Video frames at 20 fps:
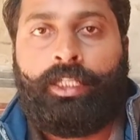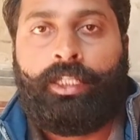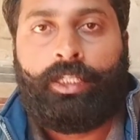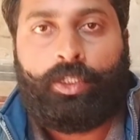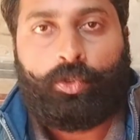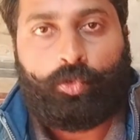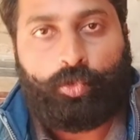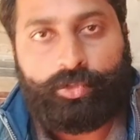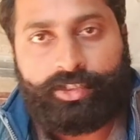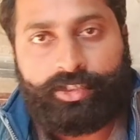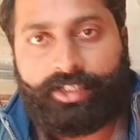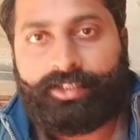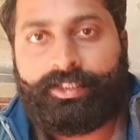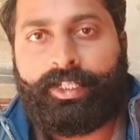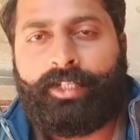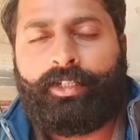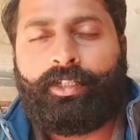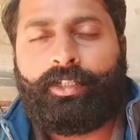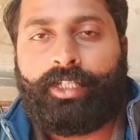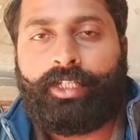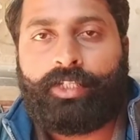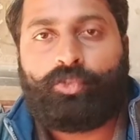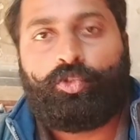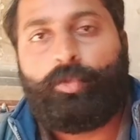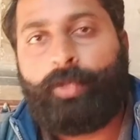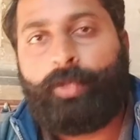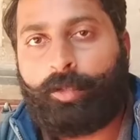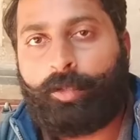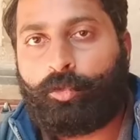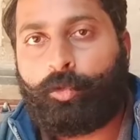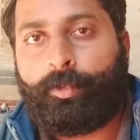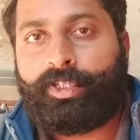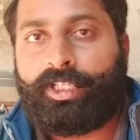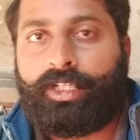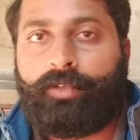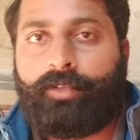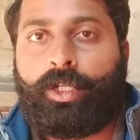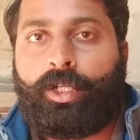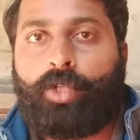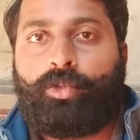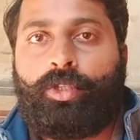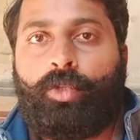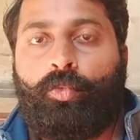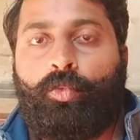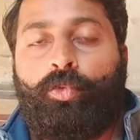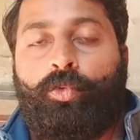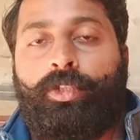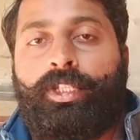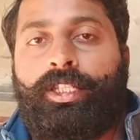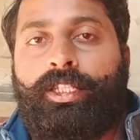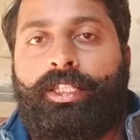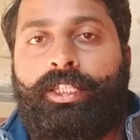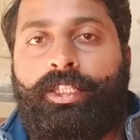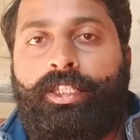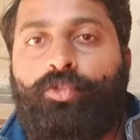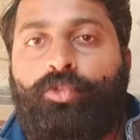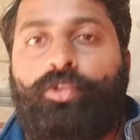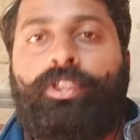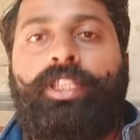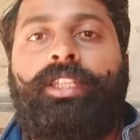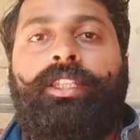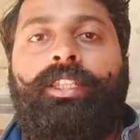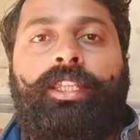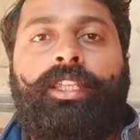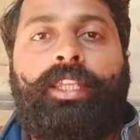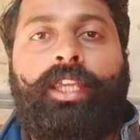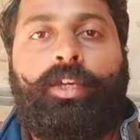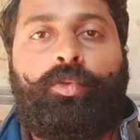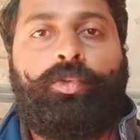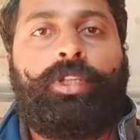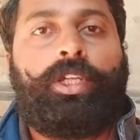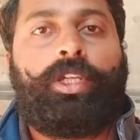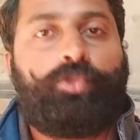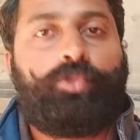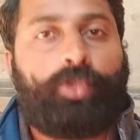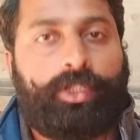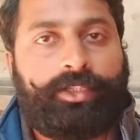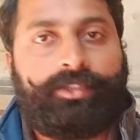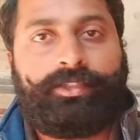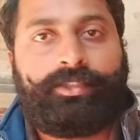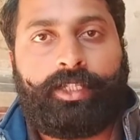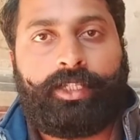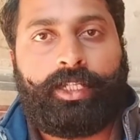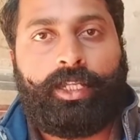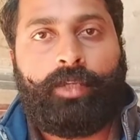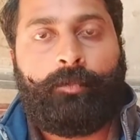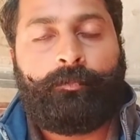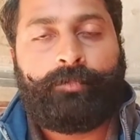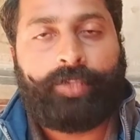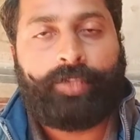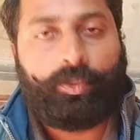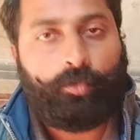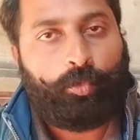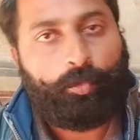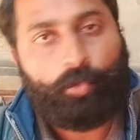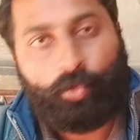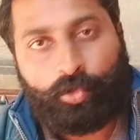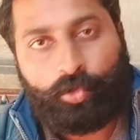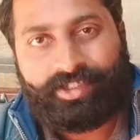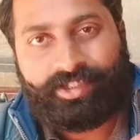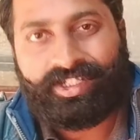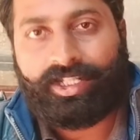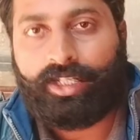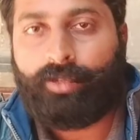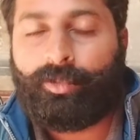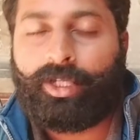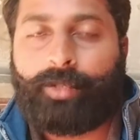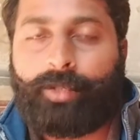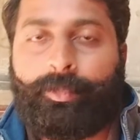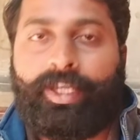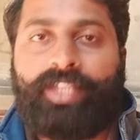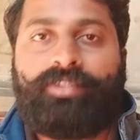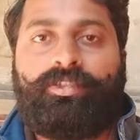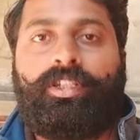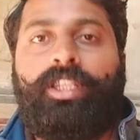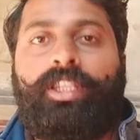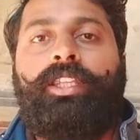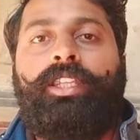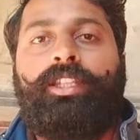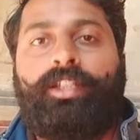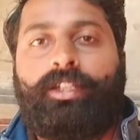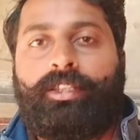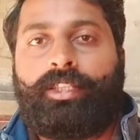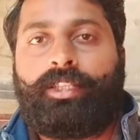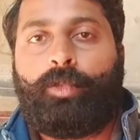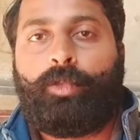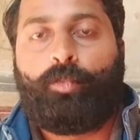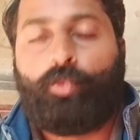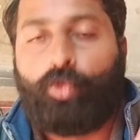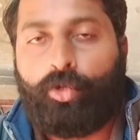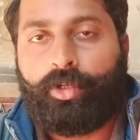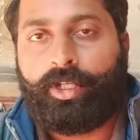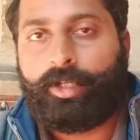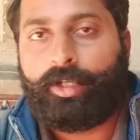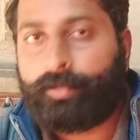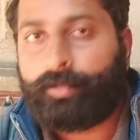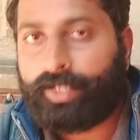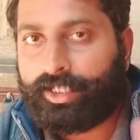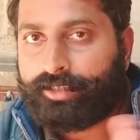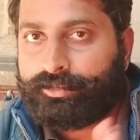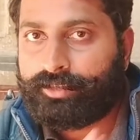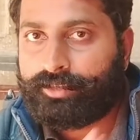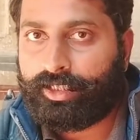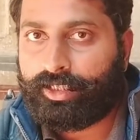कोचिंग सेंटर या जो भी आपको बताने वाला होता है उनकी जो थिंकिंग या उनका जो आंसर है वो बोर्ड से कई बार मैच नहीं करता है बोर्ड अपना आंसर एक